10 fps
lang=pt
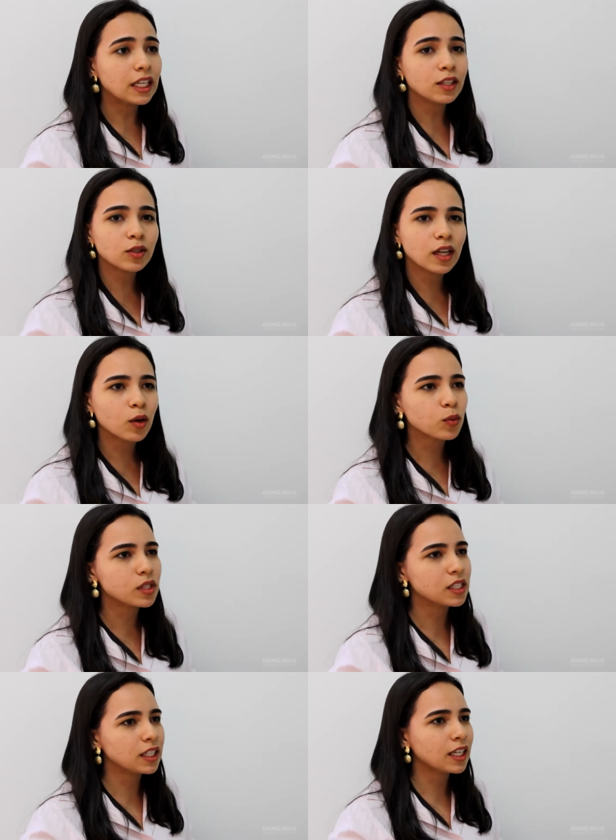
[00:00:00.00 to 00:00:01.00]
dentro da
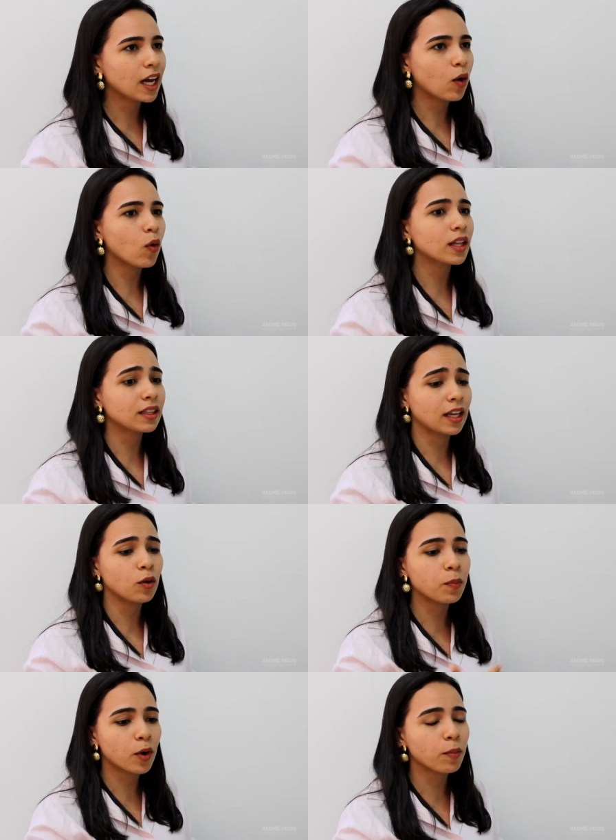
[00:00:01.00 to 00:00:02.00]
cozinha ou até
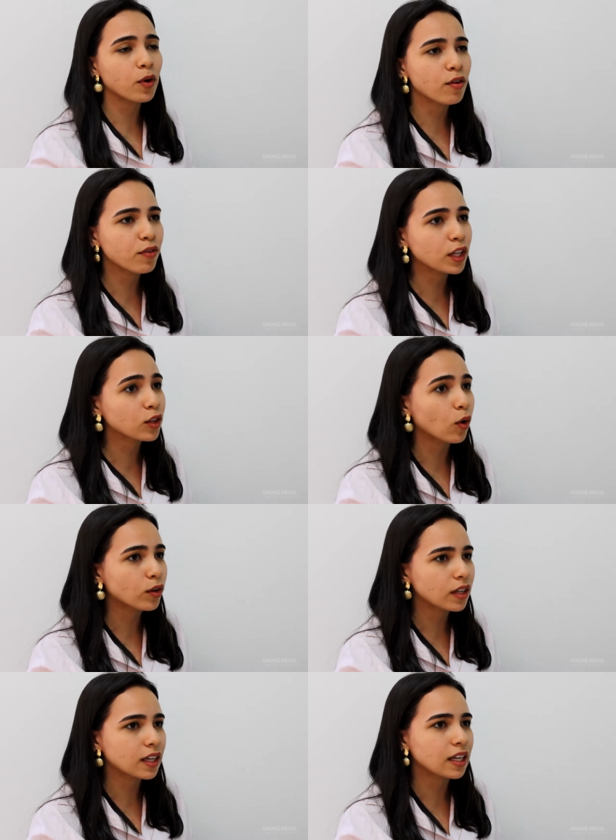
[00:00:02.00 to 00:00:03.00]
no próprio
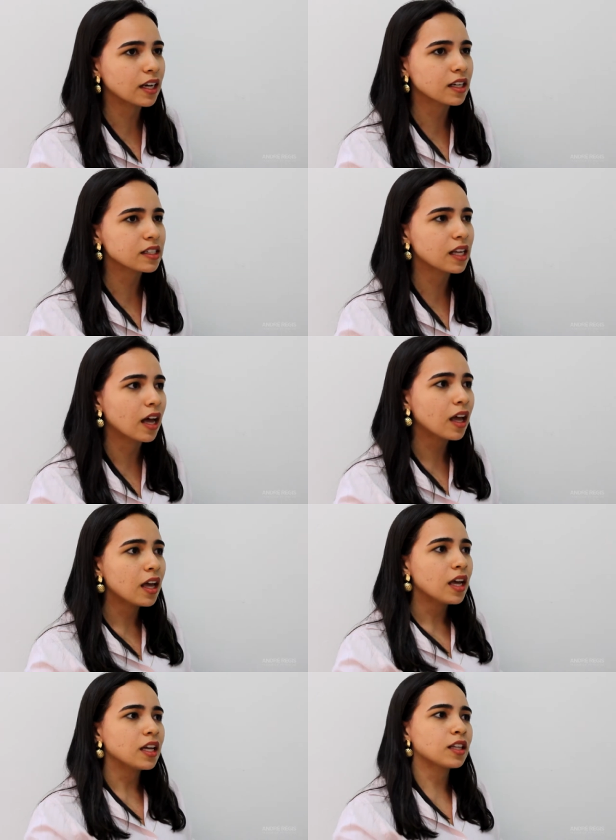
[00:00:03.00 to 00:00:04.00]
refeitório da criança,
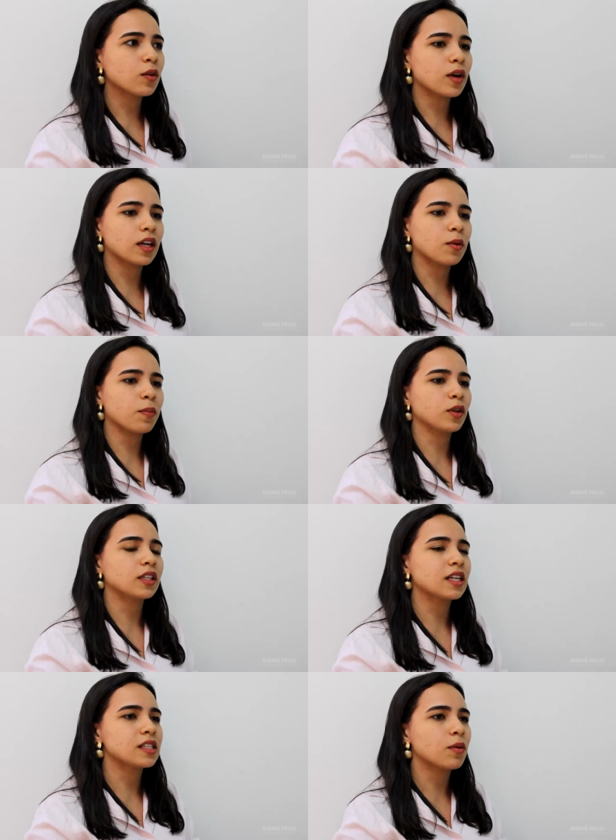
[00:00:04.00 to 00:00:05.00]
então aquilo
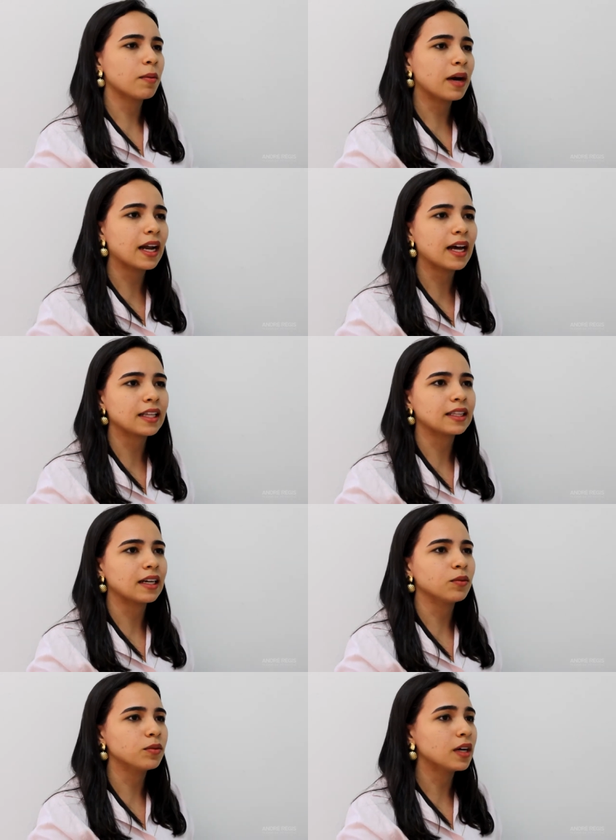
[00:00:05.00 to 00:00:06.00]
pode trazer uma
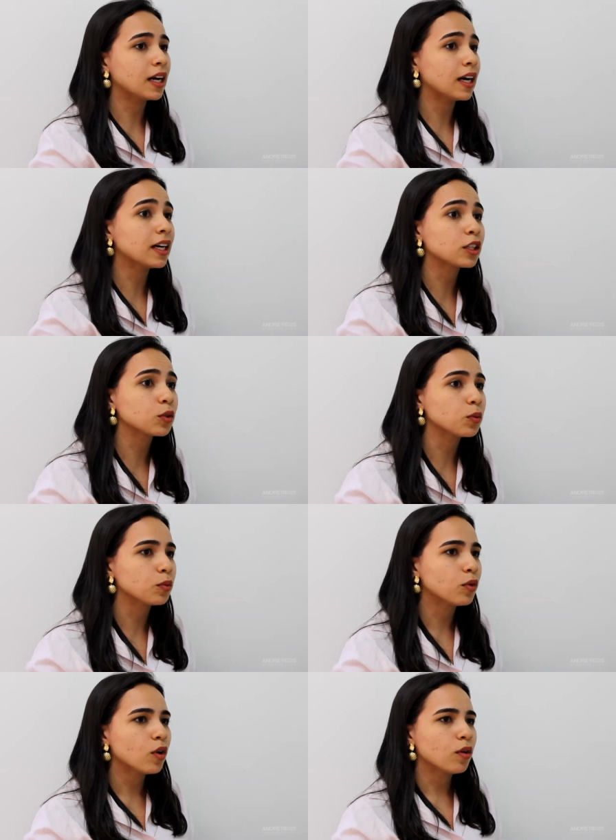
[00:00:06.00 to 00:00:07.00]
barata, um rato,
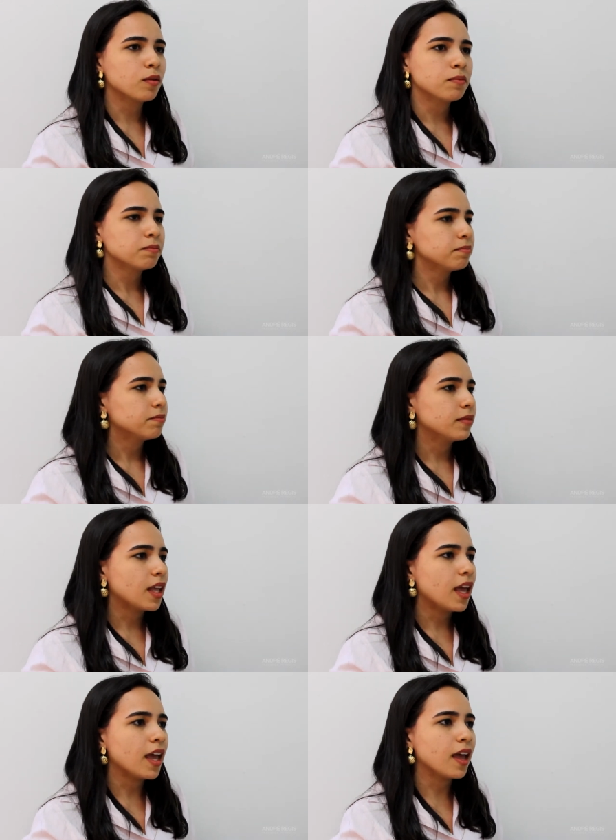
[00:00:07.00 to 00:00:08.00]

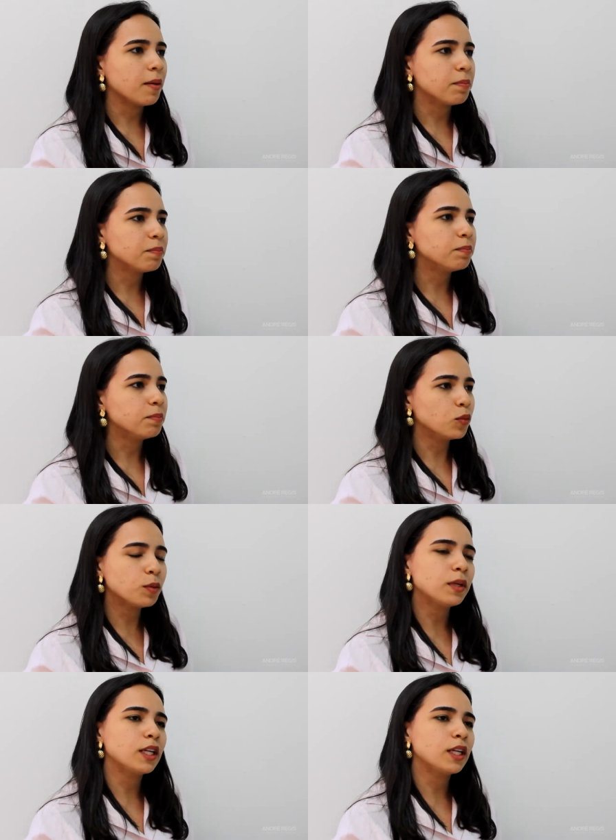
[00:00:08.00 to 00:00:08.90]
é muito